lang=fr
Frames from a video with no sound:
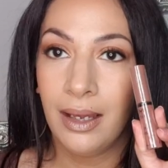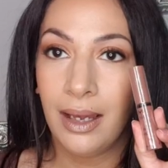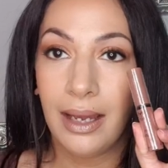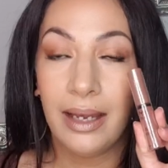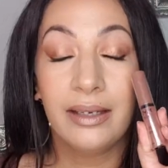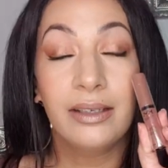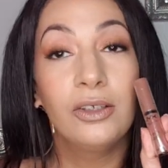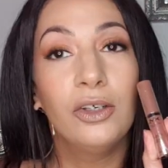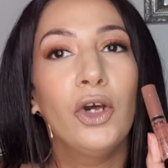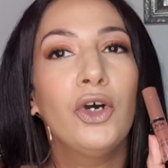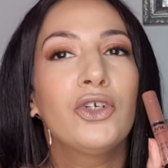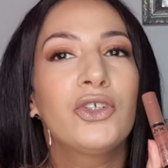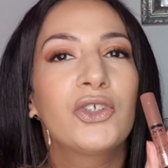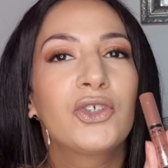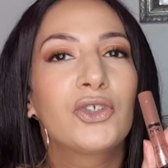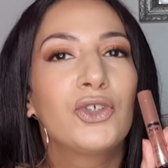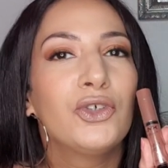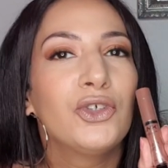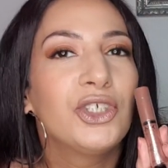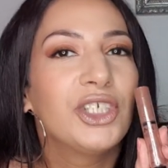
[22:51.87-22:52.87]
un
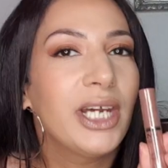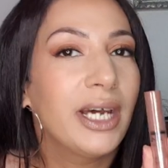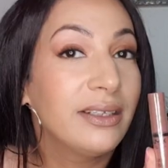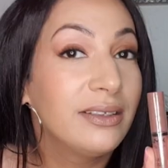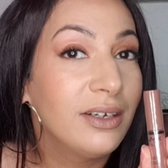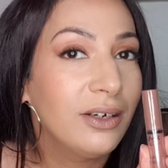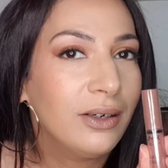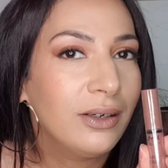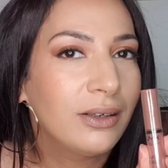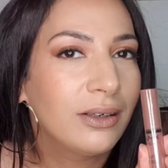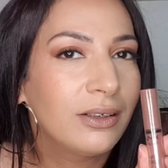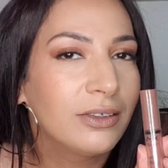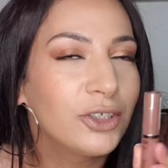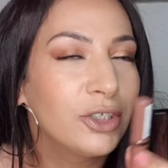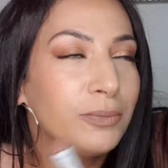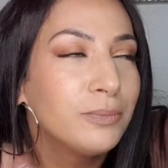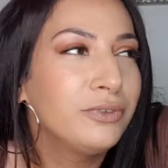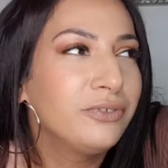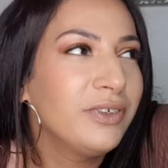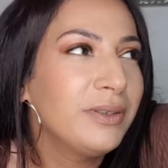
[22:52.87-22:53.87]
gloss que j'adore. Je
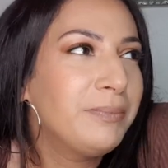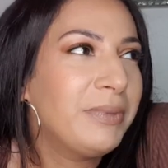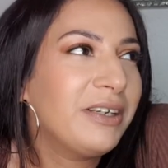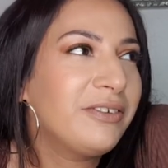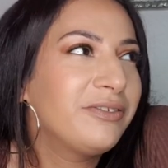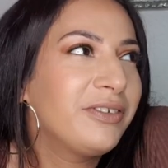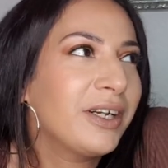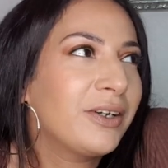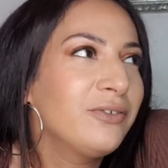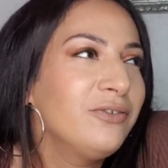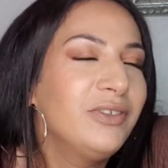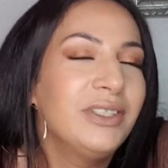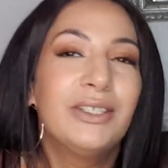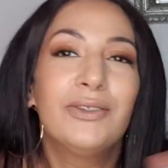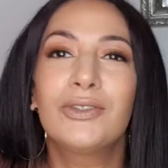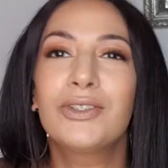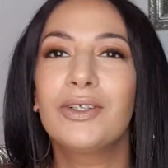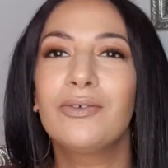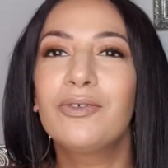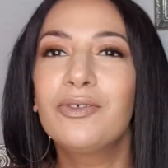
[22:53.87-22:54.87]
ne pouvais pas faire une
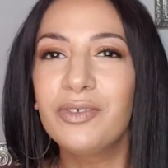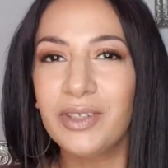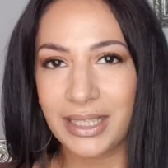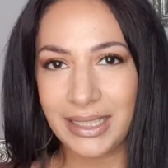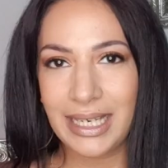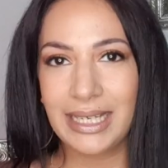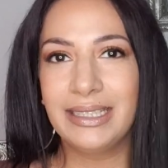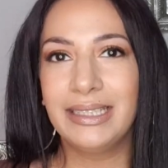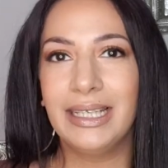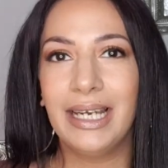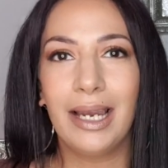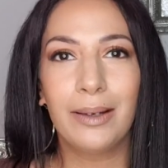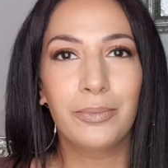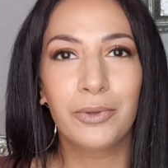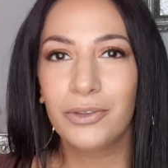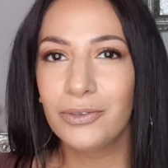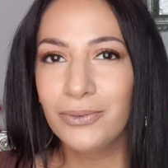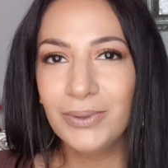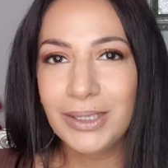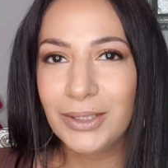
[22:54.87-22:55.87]
vidéo sans vous faire gagner un
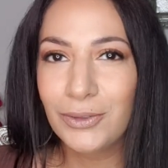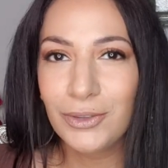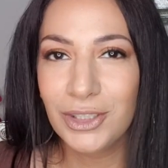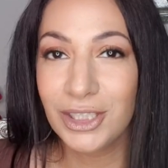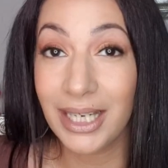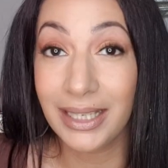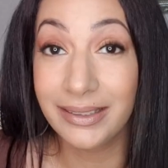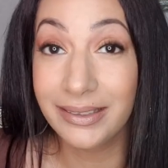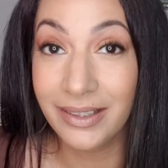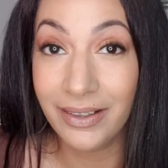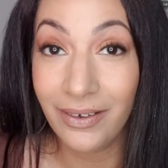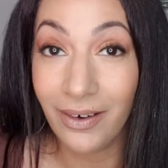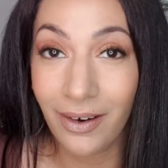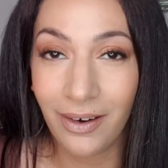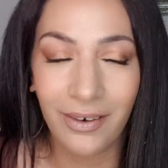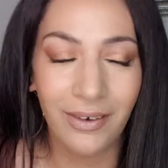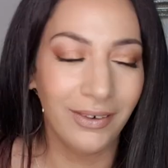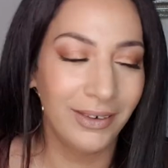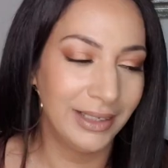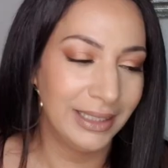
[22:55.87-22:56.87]
produit que
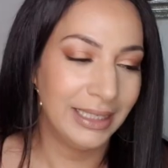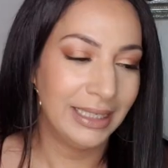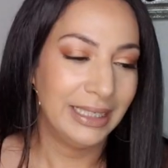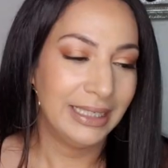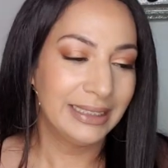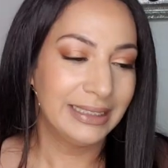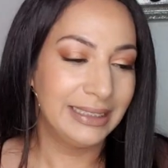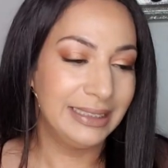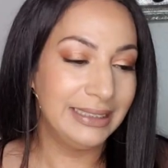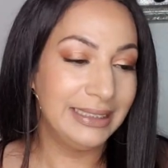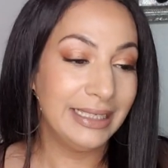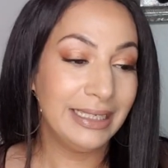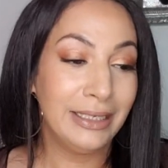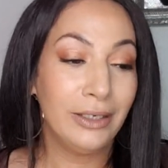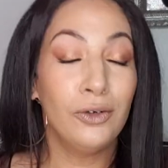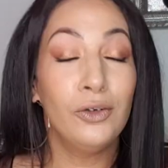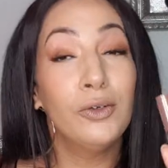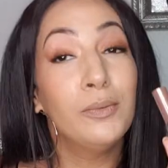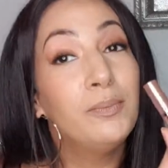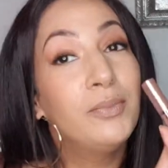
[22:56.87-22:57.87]
j'adore, qui
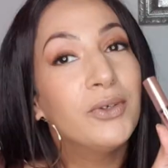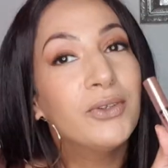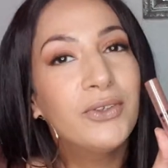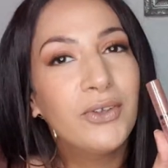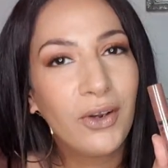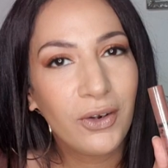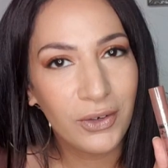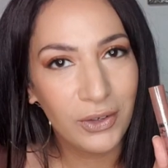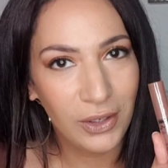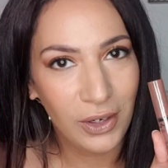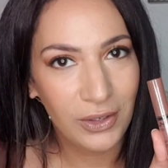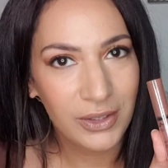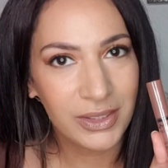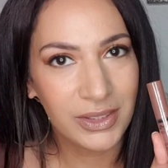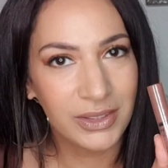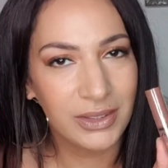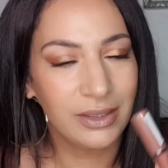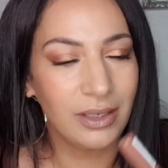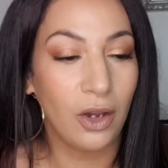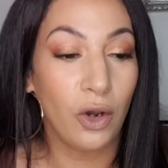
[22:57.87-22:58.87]
est le Butter
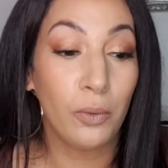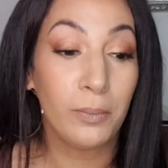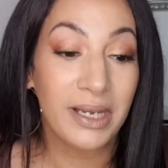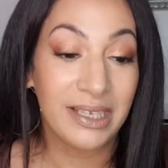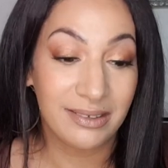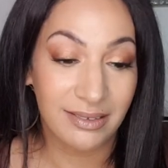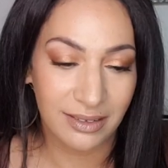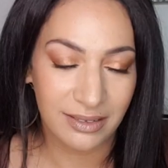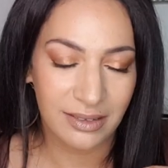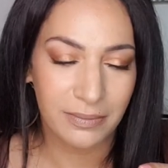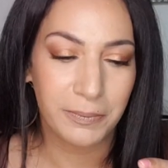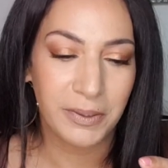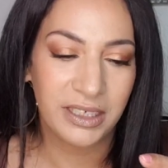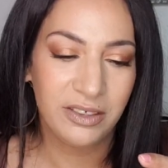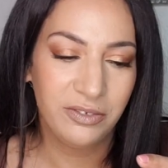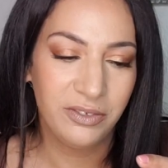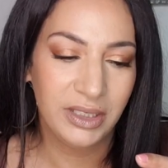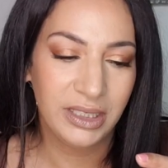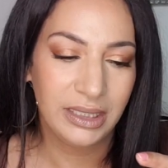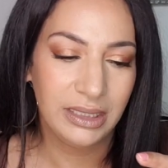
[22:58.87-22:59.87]
Gloss en ma teinte
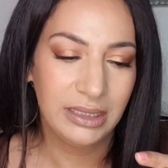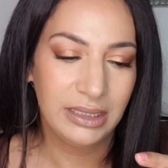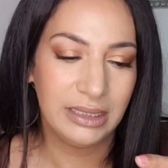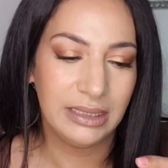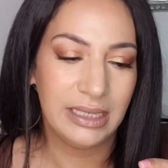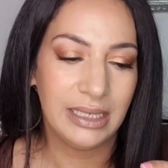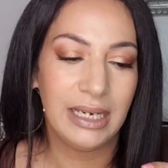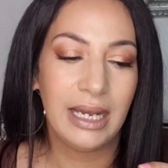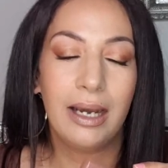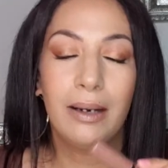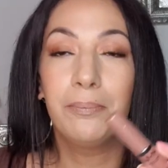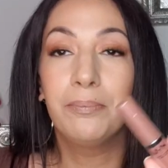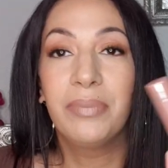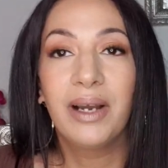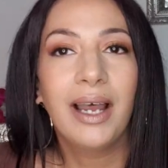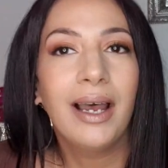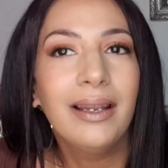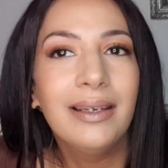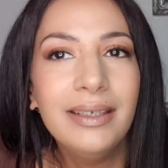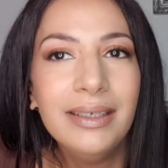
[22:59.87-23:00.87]
préférée, qui est la
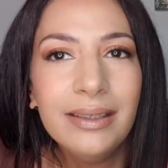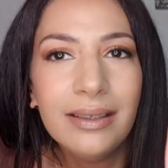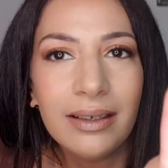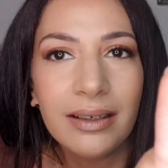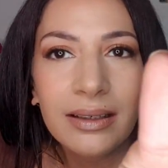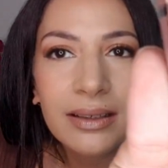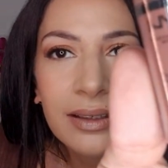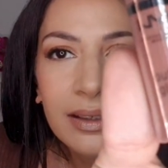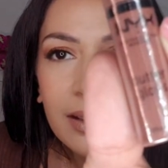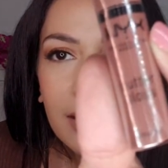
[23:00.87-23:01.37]
praline,